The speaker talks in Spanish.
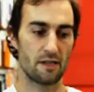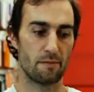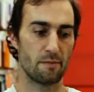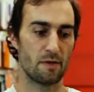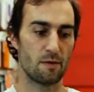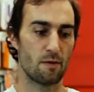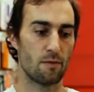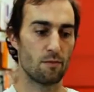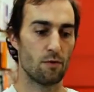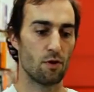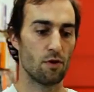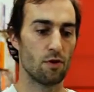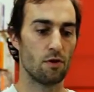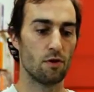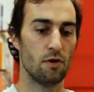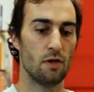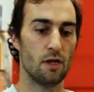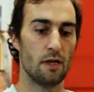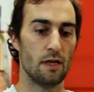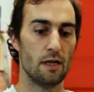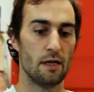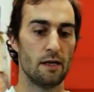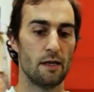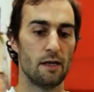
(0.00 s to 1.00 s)
mismo modo,
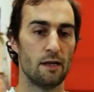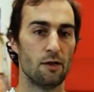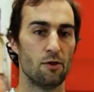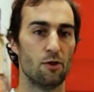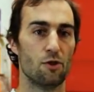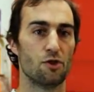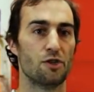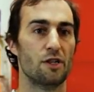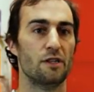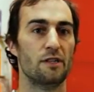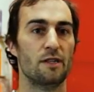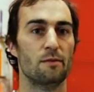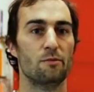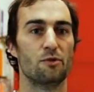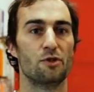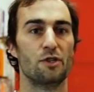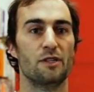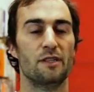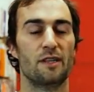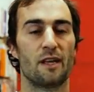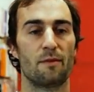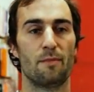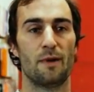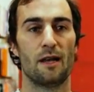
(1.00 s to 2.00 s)
nos sentimos
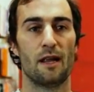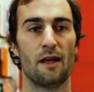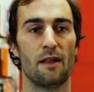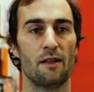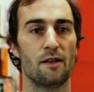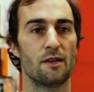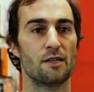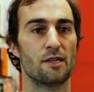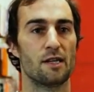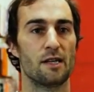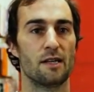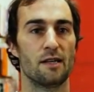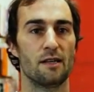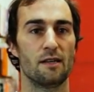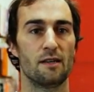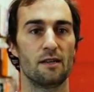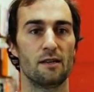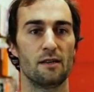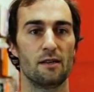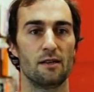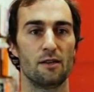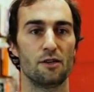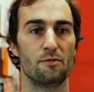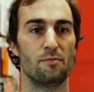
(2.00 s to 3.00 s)
interpeladas
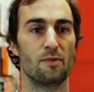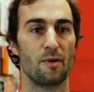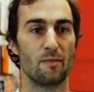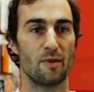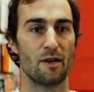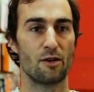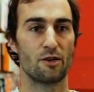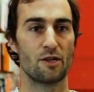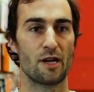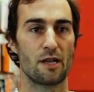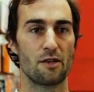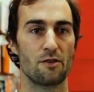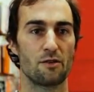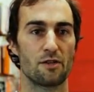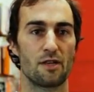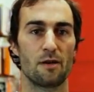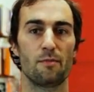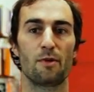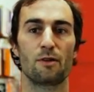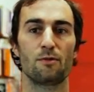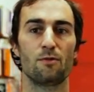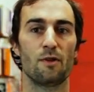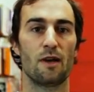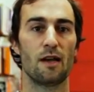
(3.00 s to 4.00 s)
en los primeros años de
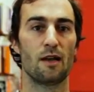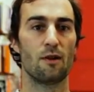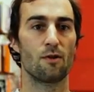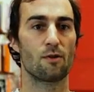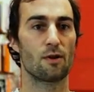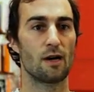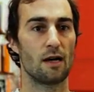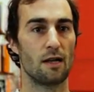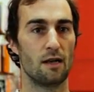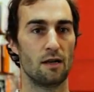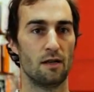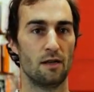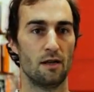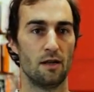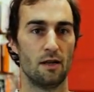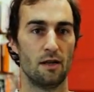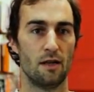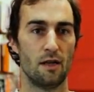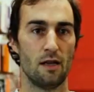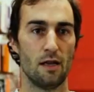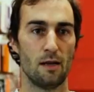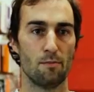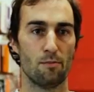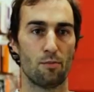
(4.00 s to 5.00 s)
apertura del local
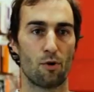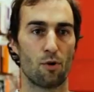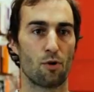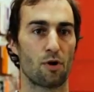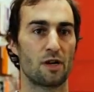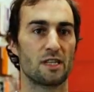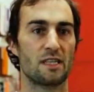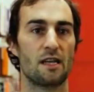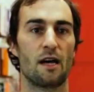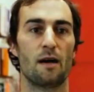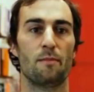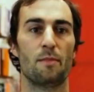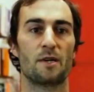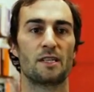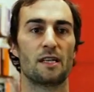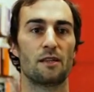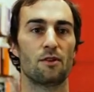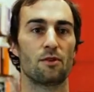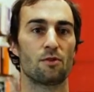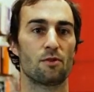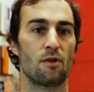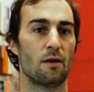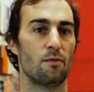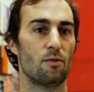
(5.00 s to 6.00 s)
por lo que estaba
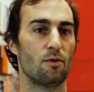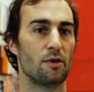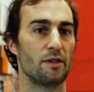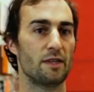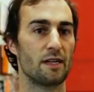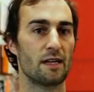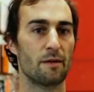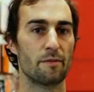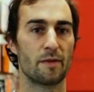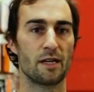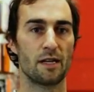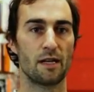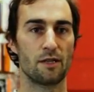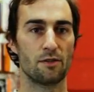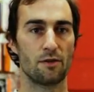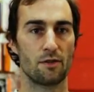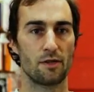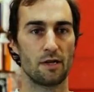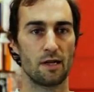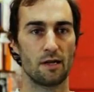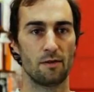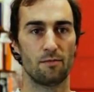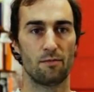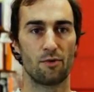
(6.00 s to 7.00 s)
pasando con la política
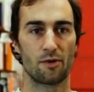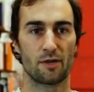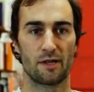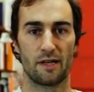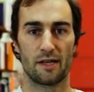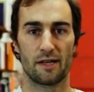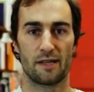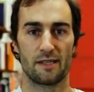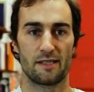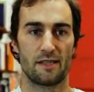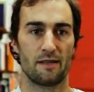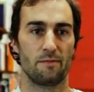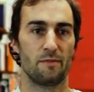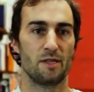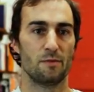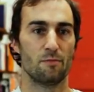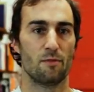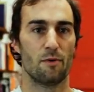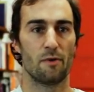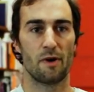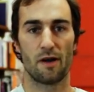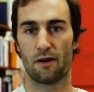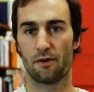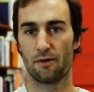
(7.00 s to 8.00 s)
migratoria, porque en este
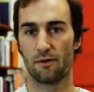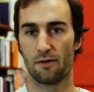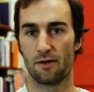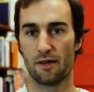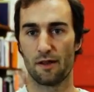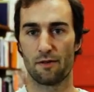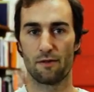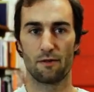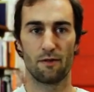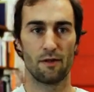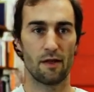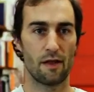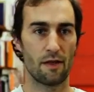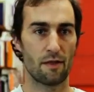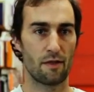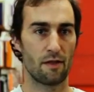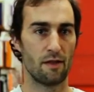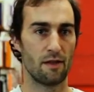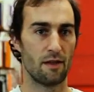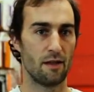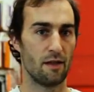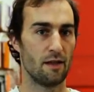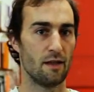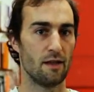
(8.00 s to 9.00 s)
mismo barrio, en la ciudad,
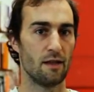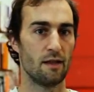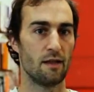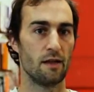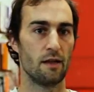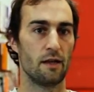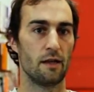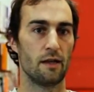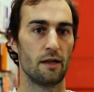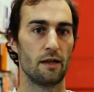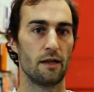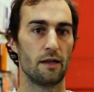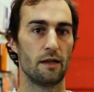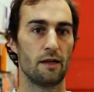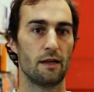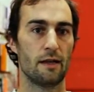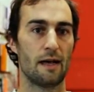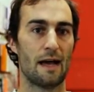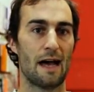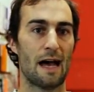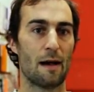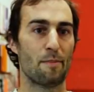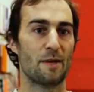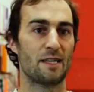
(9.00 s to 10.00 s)
eh,
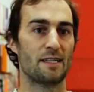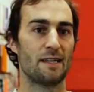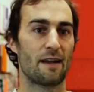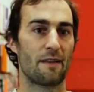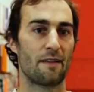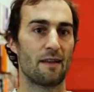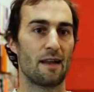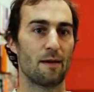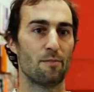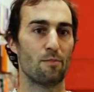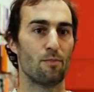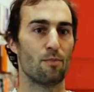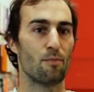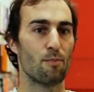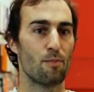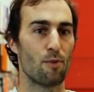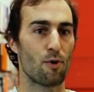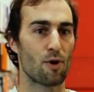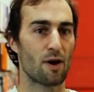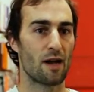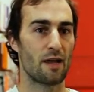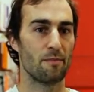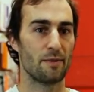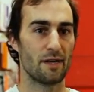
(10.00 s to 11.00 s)
a pesar de la
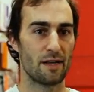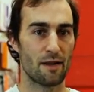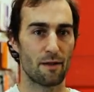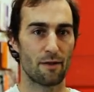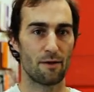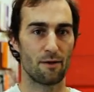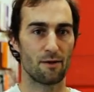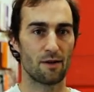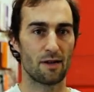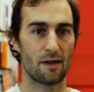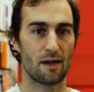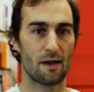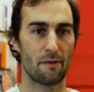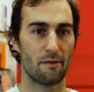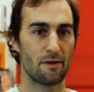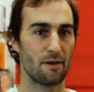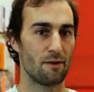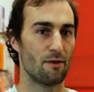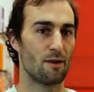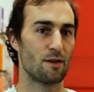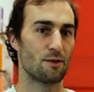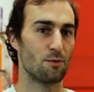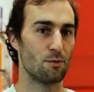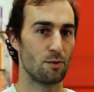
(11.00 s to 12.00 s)
poca inmigración que ha
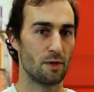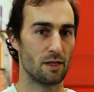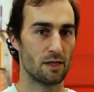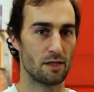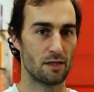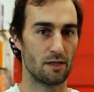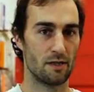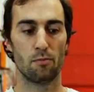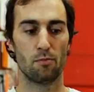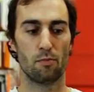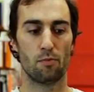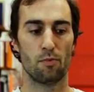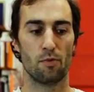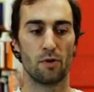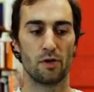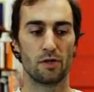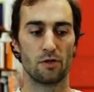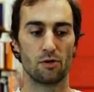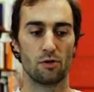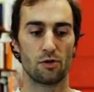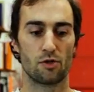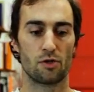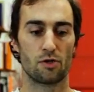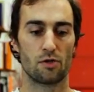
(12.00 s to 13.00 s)
venido a Asturias, pues
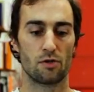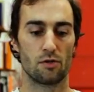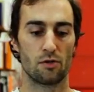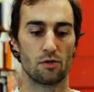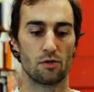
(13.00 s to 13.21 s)
nos,